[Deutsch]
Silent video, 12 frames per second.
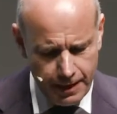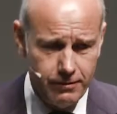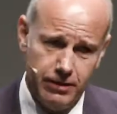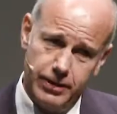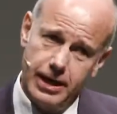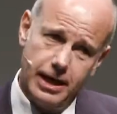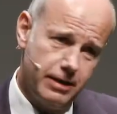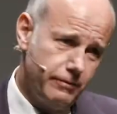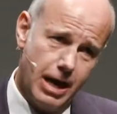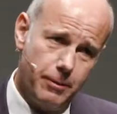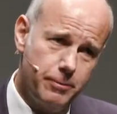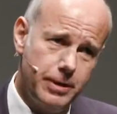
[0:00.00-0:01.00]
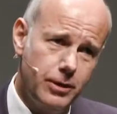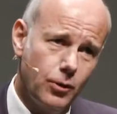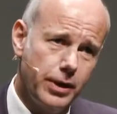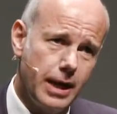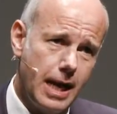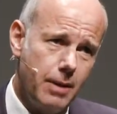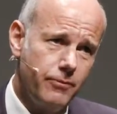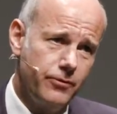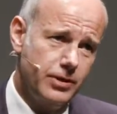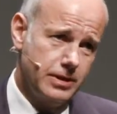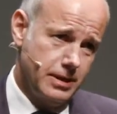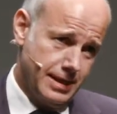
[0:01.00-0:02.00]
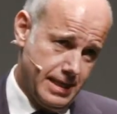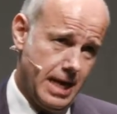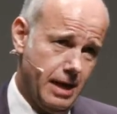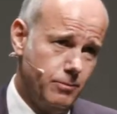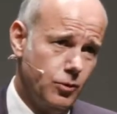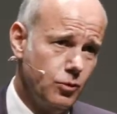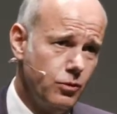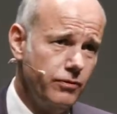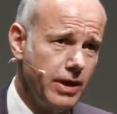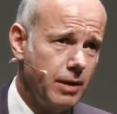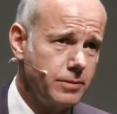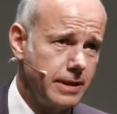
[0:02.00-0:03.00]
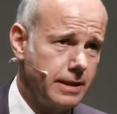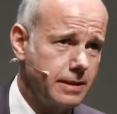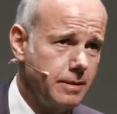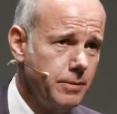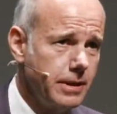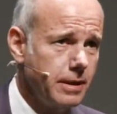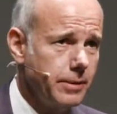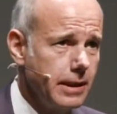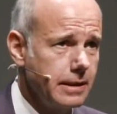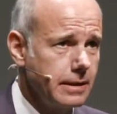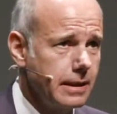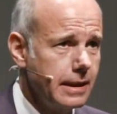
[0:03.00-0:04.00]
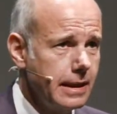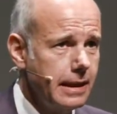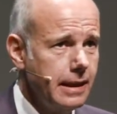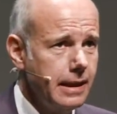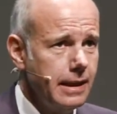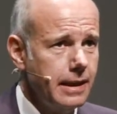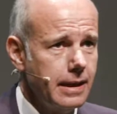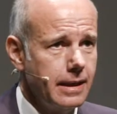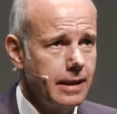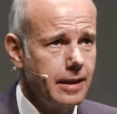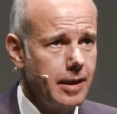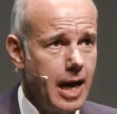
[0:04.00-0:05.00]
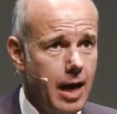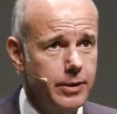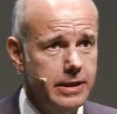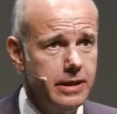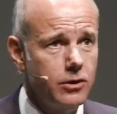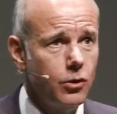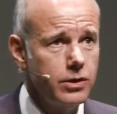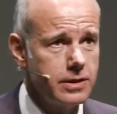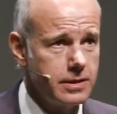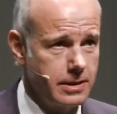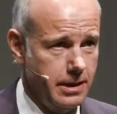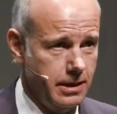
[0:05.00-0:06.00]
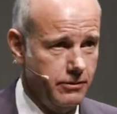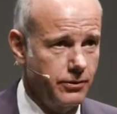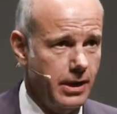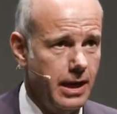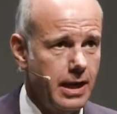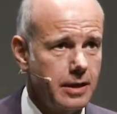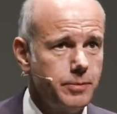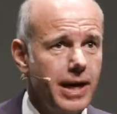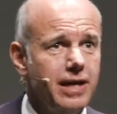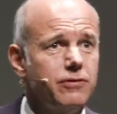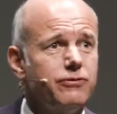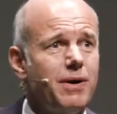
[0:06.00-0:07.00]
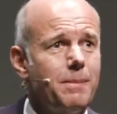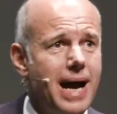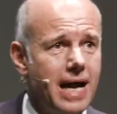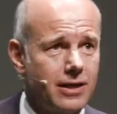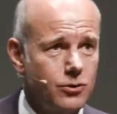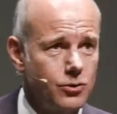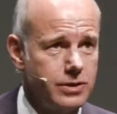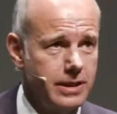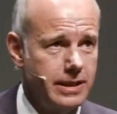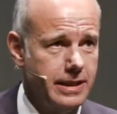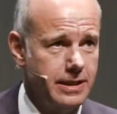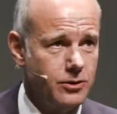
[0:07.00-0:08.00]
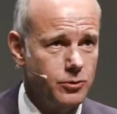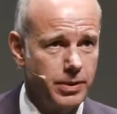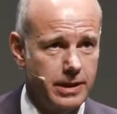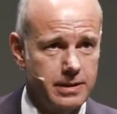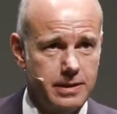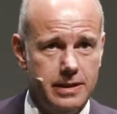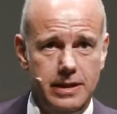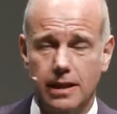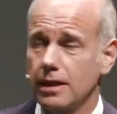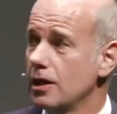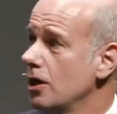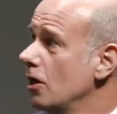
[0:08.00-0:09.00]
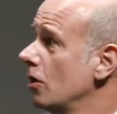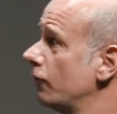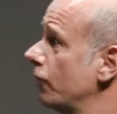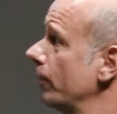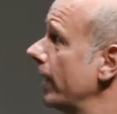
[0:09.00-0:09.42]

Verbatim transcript: weil wir keine Werbemillionen haben, wir sind KMU, wir haben 60 Mitarbeiter, äh, habe ich die Kunst angefragt, mir eine Vermarktungsidee zu präsentieren für